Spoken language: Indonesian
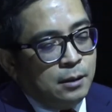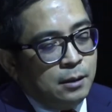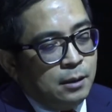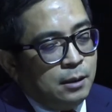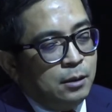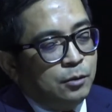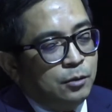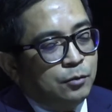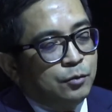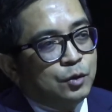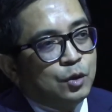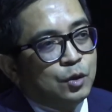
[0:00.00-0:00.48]

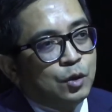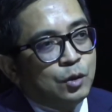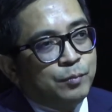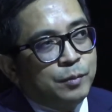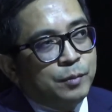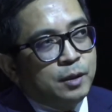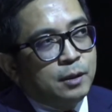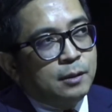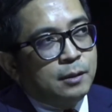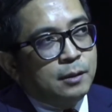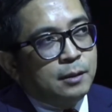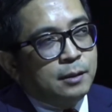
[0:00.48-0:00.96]
untuk me
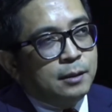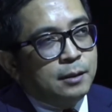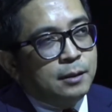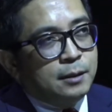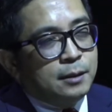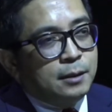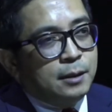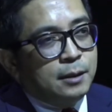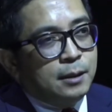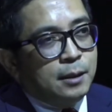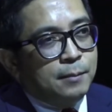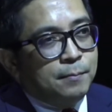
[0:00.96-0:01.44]

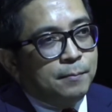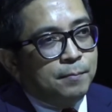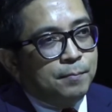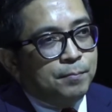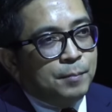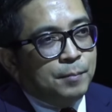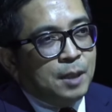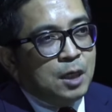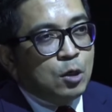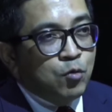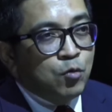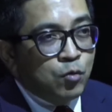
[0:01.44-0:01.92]

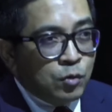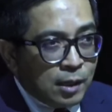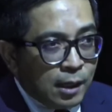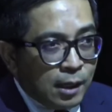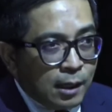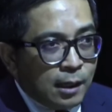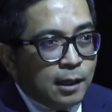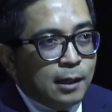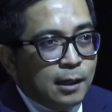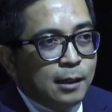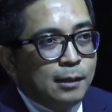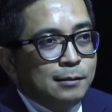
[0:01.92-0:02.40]

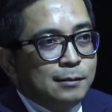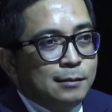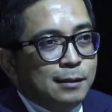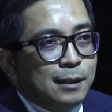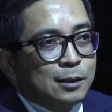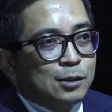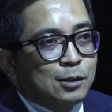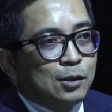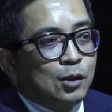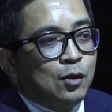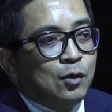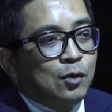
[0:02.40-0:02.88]
menduga
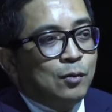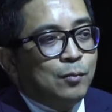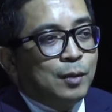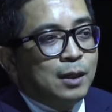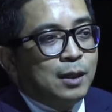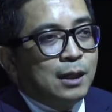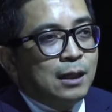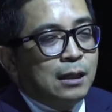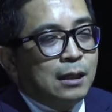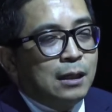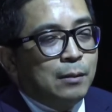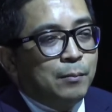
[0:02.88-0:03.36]
atau
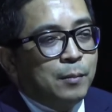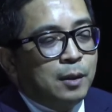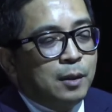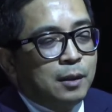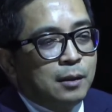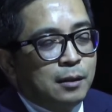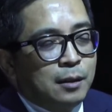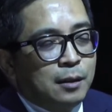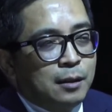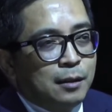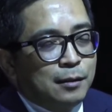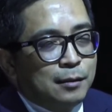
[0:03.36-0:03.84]
men, me,
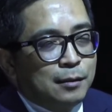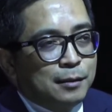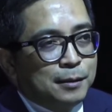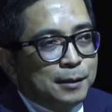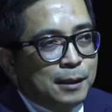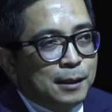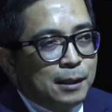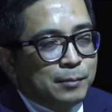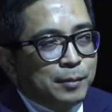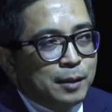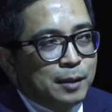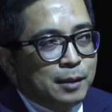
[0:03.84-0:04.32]

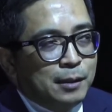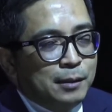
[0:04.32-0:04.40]
apa,